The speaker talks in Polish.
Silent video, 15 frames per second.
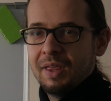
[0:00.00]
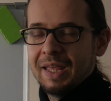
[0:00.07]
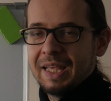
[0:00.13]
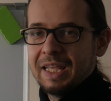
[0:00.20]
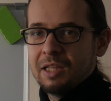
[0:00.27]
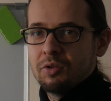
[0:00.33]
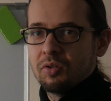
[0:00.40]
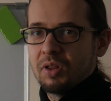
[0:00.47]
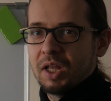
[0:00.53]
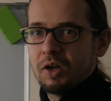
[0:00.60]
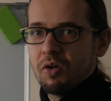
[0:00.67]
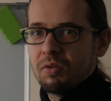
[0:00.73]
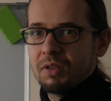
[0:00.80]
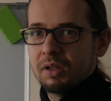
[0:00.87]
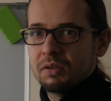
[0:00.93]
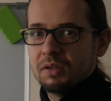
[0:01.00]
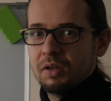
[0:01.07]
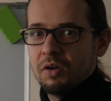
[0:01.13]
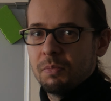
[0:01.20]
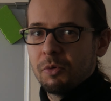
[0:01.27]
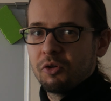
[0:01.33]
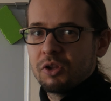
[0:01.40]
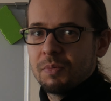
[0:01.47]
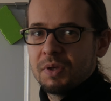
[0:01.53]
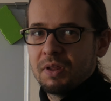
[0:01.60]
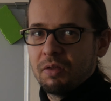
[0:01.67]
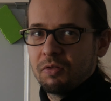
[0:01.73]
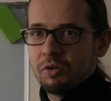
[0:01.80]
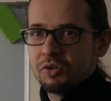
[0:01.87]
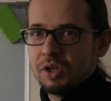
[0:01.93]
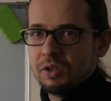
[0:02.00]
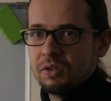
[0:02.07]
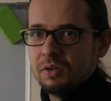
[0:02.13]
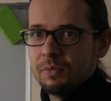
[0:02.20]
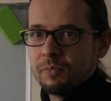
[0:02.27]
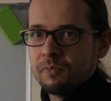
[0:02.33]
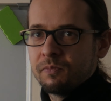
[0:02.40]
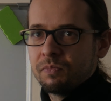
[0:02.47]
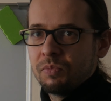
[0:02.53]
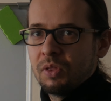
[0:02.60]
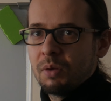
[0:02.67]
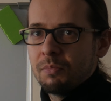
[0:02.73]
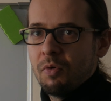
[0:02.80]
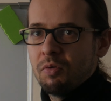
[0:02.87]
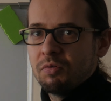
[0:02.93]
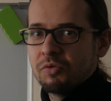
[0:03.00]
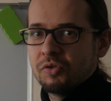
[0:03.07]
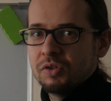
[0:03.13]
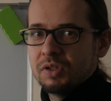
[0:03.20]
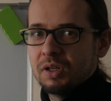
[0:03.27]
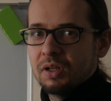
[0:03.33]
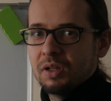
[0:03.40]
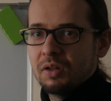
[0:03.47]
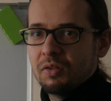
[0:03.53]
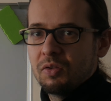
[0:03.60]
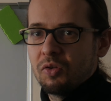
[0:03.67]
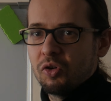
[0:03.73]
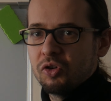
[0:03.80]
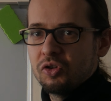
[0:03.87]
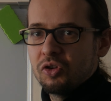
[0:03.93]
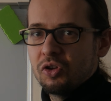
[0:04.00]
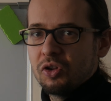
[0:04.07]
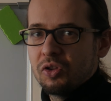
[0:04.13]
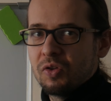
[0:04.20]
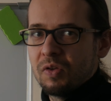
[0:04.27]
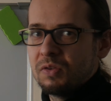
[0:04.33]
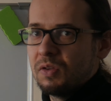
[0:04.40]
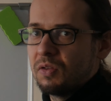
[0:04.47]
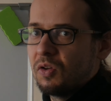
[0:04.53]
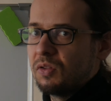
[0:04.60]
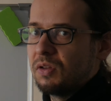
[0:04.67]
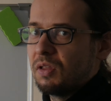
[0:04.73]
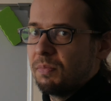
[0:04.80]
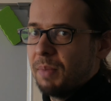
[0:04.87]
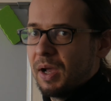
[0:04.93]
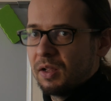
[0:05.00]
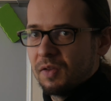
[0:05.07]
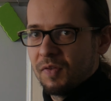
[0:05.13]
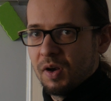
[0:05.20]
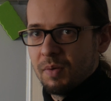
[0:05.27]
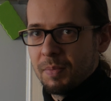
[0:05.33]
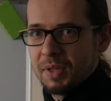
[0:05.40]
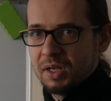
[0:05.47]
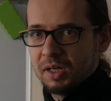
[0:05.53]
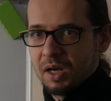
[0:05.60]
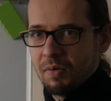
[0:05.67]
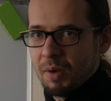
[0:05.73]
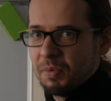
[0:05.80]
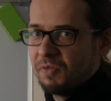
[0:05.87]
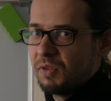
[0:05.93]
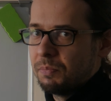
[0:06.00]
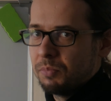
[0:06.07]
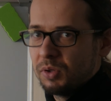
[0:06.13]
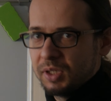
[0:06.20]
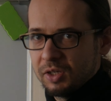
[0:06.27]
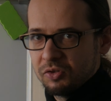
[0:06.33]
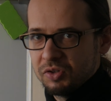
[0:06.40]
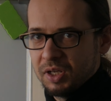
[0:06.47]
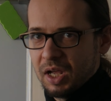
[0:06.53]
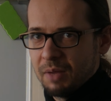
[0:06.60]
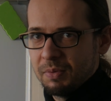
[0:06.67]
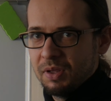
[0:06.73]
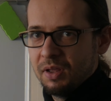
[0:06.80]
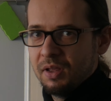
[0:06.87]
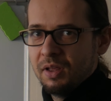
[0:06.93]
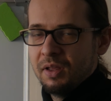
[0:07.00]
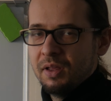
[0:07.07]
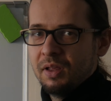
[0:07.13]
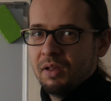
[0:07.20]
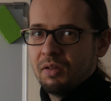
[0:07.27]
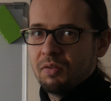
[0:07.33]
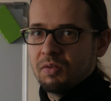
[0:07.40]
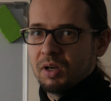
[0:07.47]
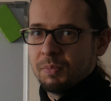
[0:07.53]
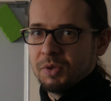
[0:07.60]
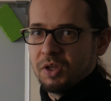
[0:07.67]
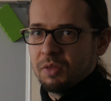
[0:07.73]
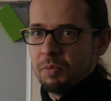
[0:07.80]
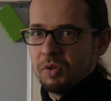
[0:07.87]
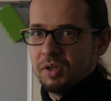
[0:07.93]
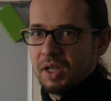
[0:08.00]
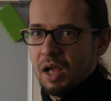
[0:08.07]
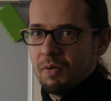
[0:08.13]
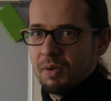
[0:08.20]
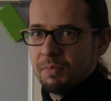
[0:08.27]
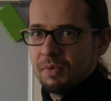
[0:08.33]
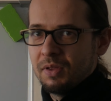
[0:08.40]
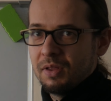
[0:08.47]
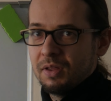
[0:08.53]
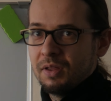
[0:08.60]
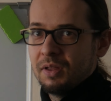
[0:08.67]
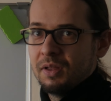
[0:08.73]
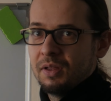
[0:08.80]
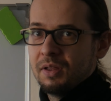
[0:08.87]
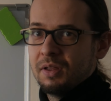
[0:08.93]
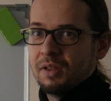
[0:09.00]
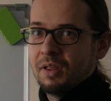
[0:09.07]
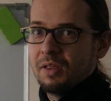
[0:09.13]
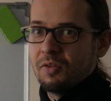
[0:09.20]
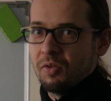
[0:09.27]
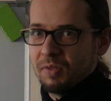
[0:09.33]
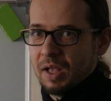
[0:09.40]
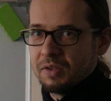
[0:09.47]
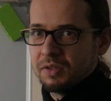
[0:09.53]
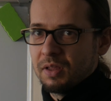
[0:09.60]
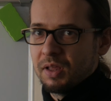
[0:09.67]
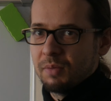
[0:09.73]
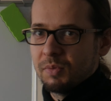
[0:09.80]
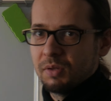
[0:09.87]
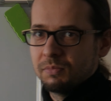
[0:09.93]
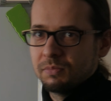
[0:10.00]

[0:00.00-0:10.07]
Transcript: I co do tego ostatniego możecie być zaskoczeni, bo usłyszycie coś, co jest niezgodne z bardzo wieloma materiałami, w tym podręcznikami z którymi się spotykałem. Zostańcie ze mną.